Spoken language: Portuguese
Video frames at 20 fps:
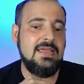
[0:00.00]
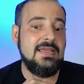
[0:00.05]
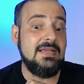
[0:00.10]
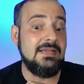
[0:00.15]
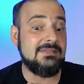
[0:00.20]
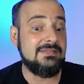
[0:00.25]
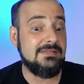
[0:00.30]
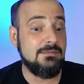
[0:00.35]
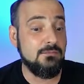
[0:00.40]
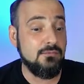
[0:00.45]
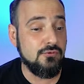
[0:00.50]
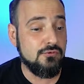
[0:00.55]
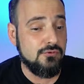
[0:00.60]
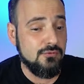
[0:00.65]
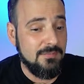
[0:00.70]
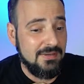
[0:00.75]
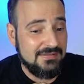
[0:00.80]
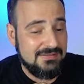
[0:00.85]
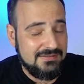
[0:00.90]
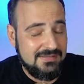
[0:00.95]
esse
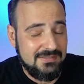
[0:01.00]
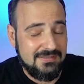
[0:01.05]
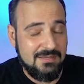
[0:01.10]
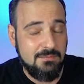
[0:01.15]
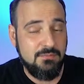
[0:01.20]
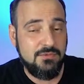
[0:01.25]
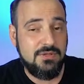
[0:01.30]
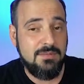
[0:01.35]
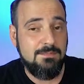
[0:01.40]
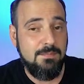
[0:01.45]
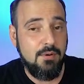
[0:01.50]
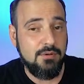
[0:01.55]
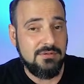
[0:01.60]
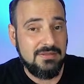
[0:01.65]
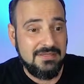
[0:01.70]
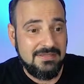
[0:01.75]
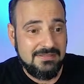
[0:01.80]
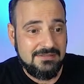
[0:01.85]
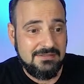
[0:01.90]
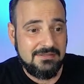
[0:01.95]
músculo masseter é muito
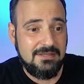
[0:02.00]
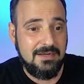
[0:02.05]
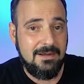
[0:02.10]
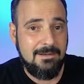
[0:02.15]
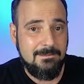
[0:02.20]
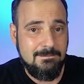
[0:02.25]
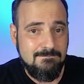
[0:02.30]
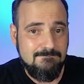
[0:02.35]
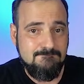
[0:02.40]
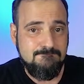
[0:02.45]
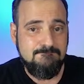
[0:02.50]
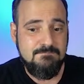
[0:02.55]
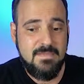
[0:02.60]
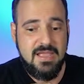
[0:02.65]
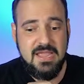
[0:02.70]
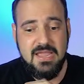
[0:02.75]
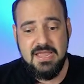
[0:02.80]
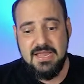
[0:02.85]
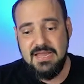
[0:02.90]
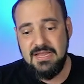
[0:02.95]
importante, tá?
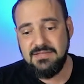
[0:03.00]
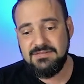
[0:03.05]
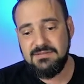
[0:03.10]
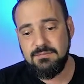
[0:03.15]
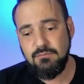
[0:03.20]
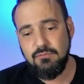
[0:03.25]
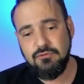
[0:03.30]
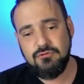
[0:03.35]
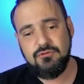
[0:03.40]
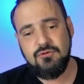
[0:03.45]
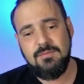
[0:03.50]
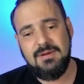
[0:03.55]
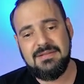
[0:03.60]
Esse músculo